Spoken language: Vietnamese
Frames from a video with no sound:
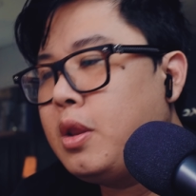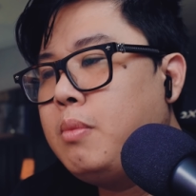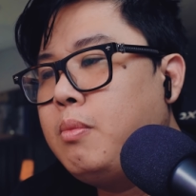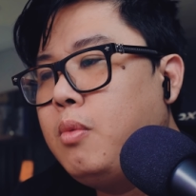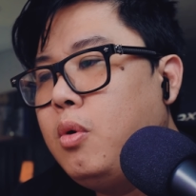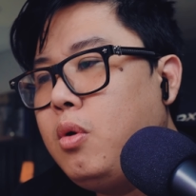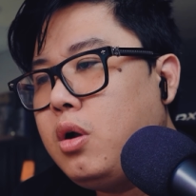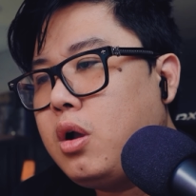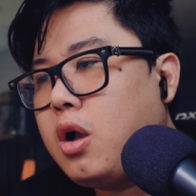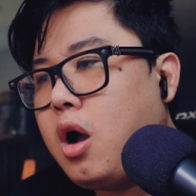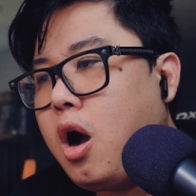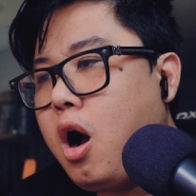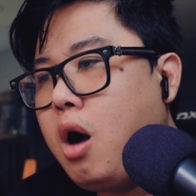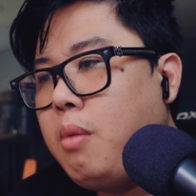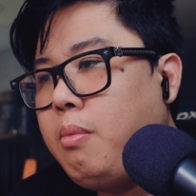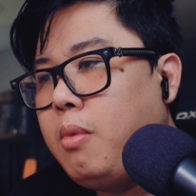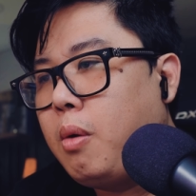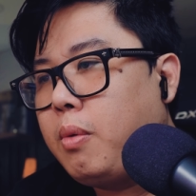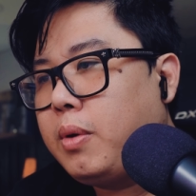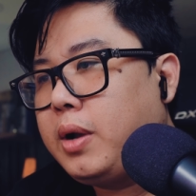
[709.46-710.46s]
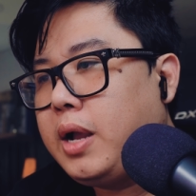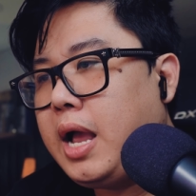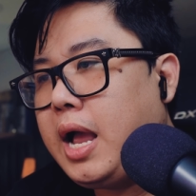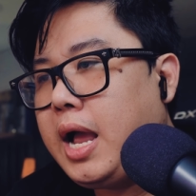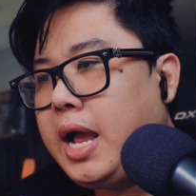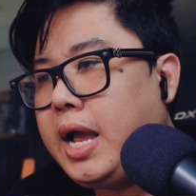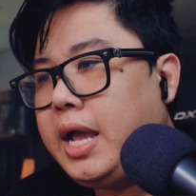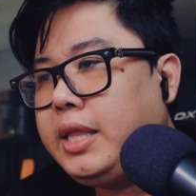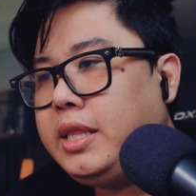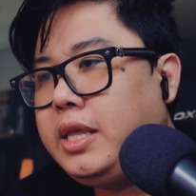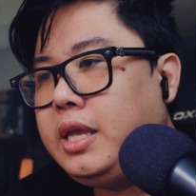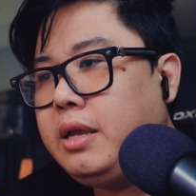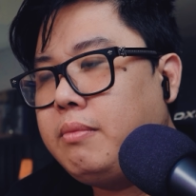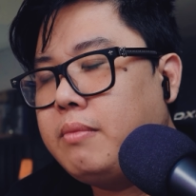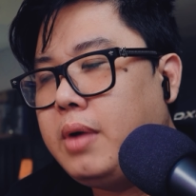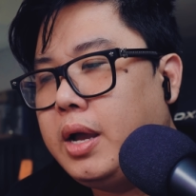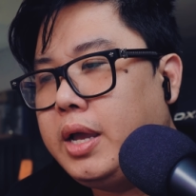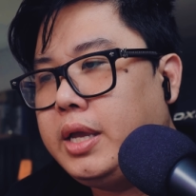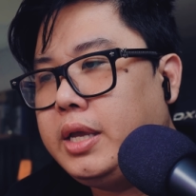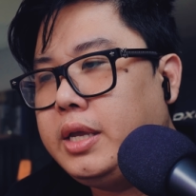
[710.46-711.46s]
muốn có một cái
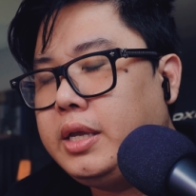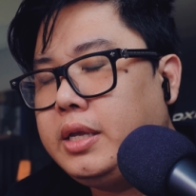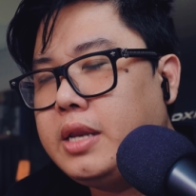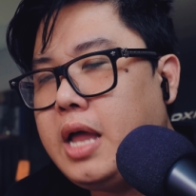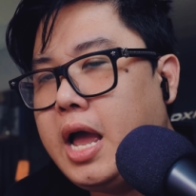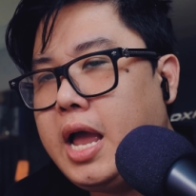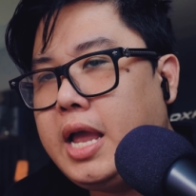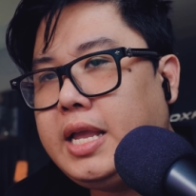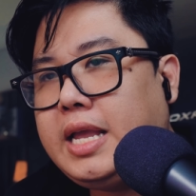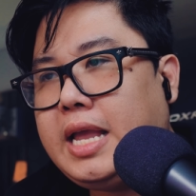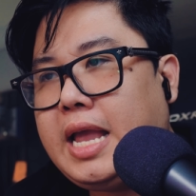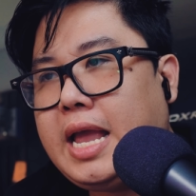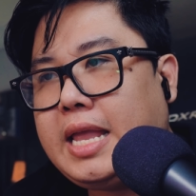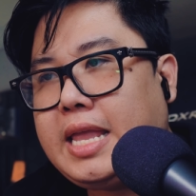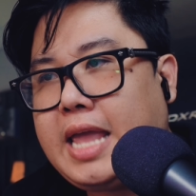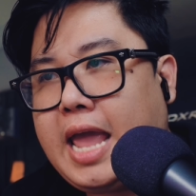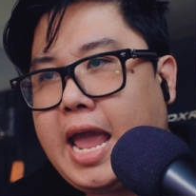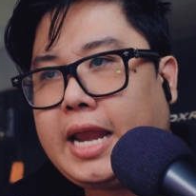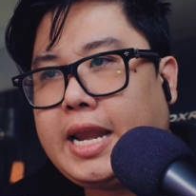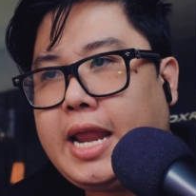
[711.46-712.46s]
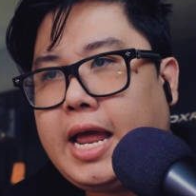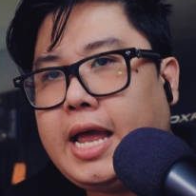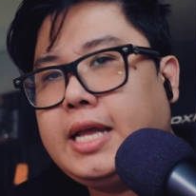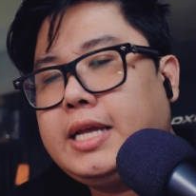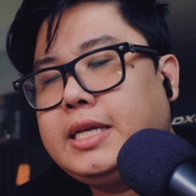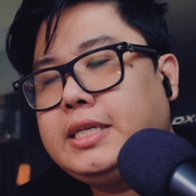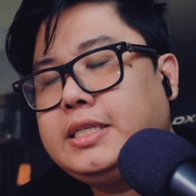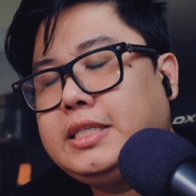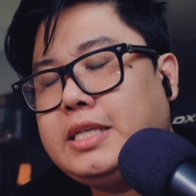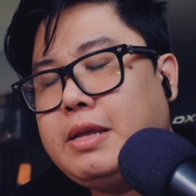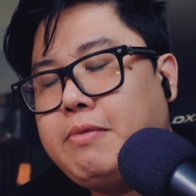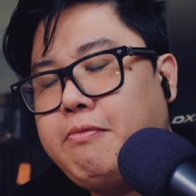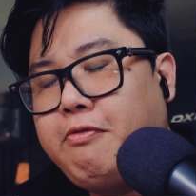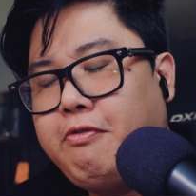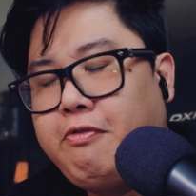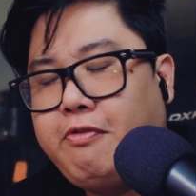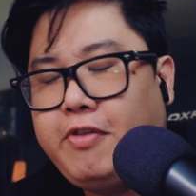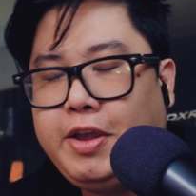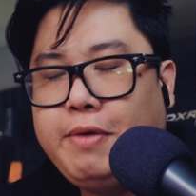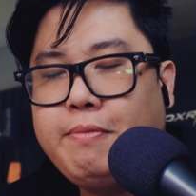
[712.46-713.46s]
thiết bị để nghe nhạc nè, xem
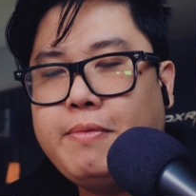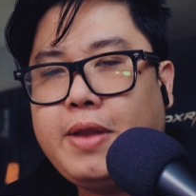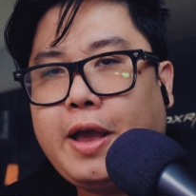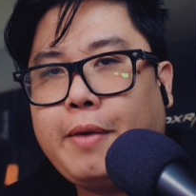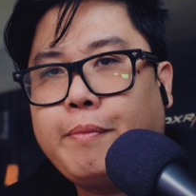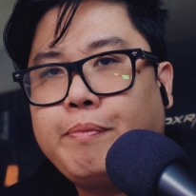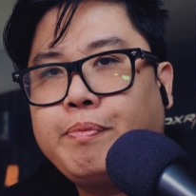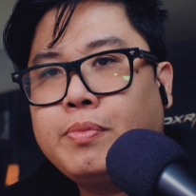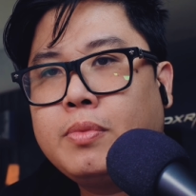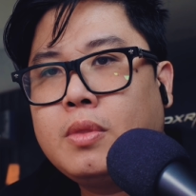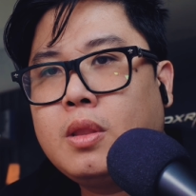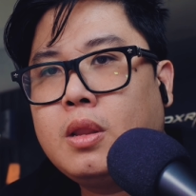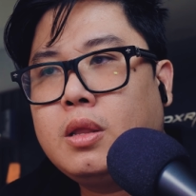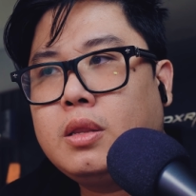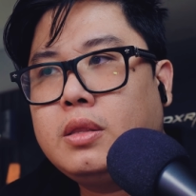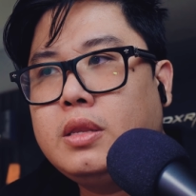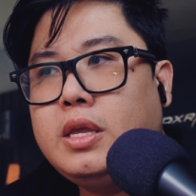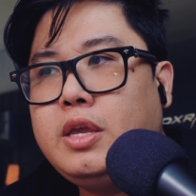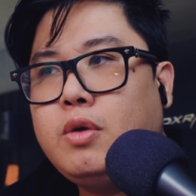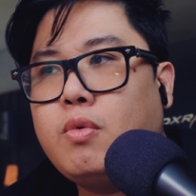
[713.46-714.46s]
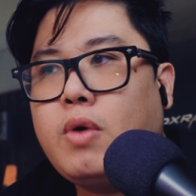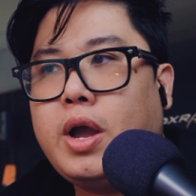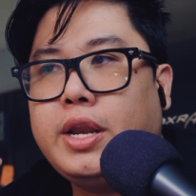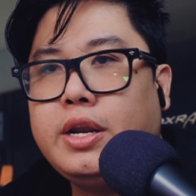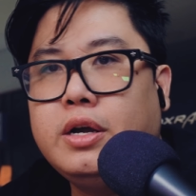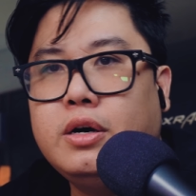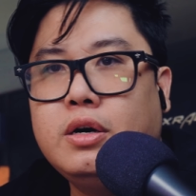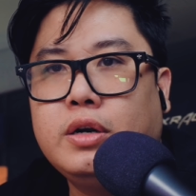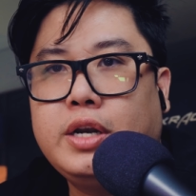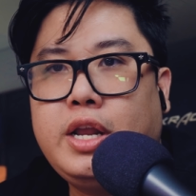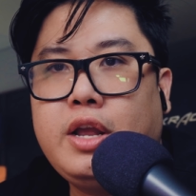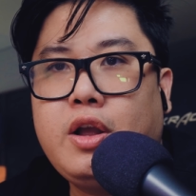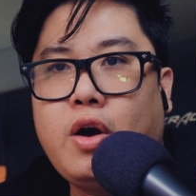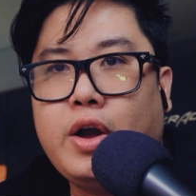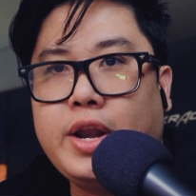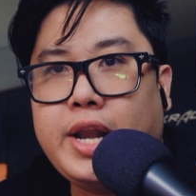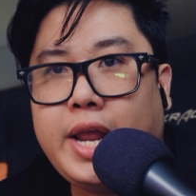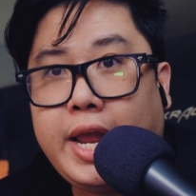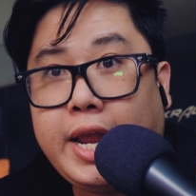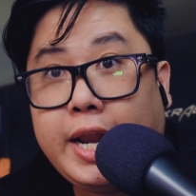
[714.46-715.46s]
phim nè, đi ngoài đường để
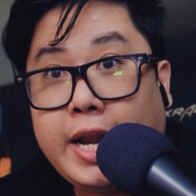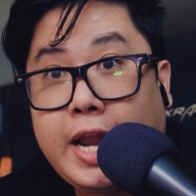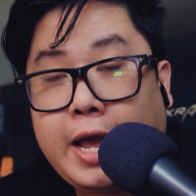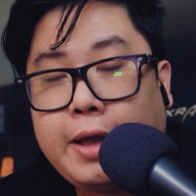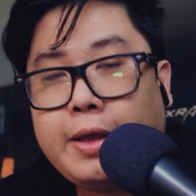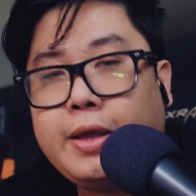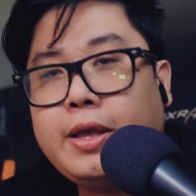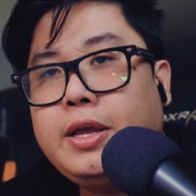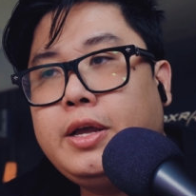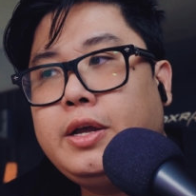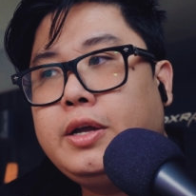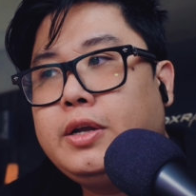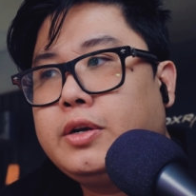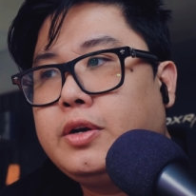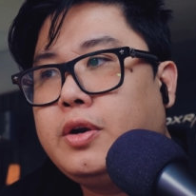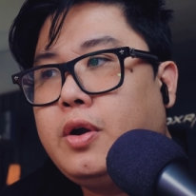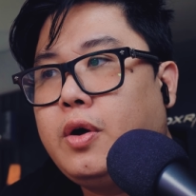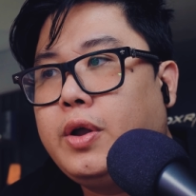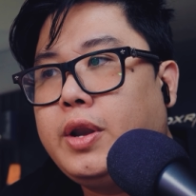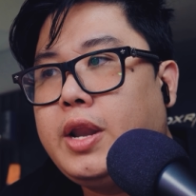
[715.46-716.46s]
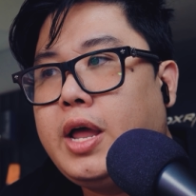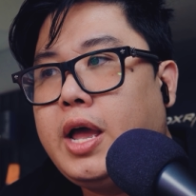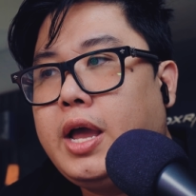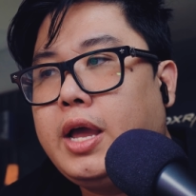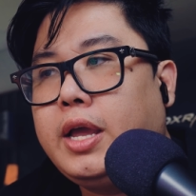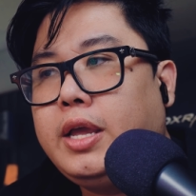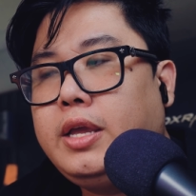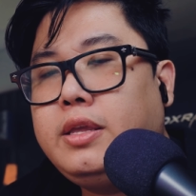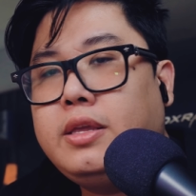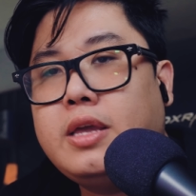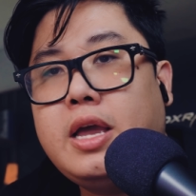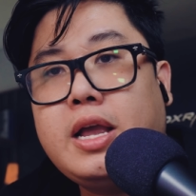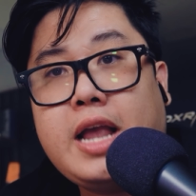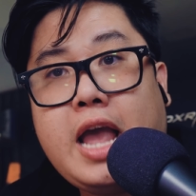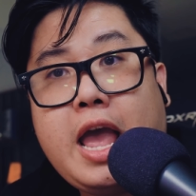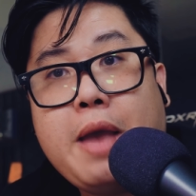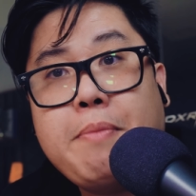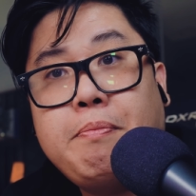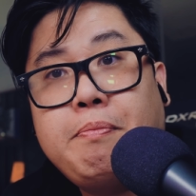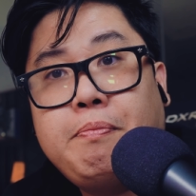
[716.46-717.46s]
gọi điện nè, rồi để chơi
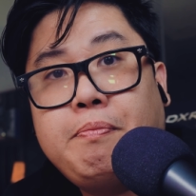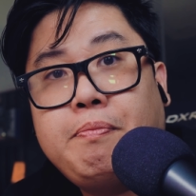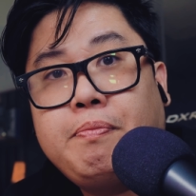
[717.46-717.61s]
game,